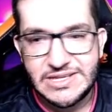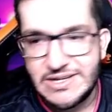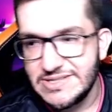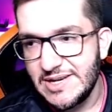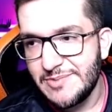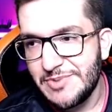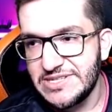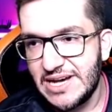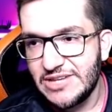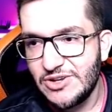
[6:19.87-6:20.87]
Então, assim,
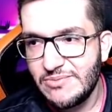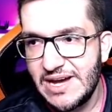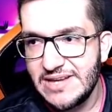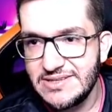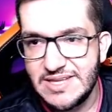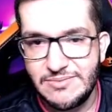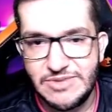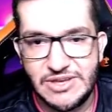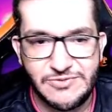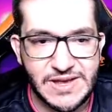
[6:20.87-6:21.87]
rapaziada, ao mais
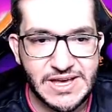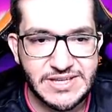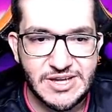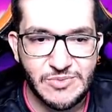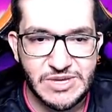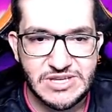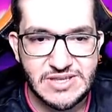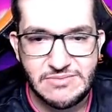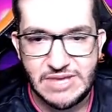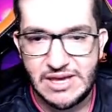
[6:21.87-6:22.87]
DME Flash,
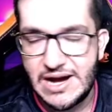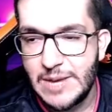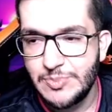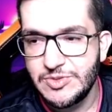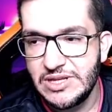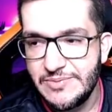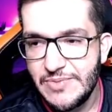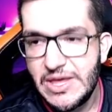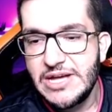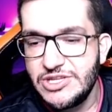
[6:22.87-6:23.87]
realmente DME rápido ali,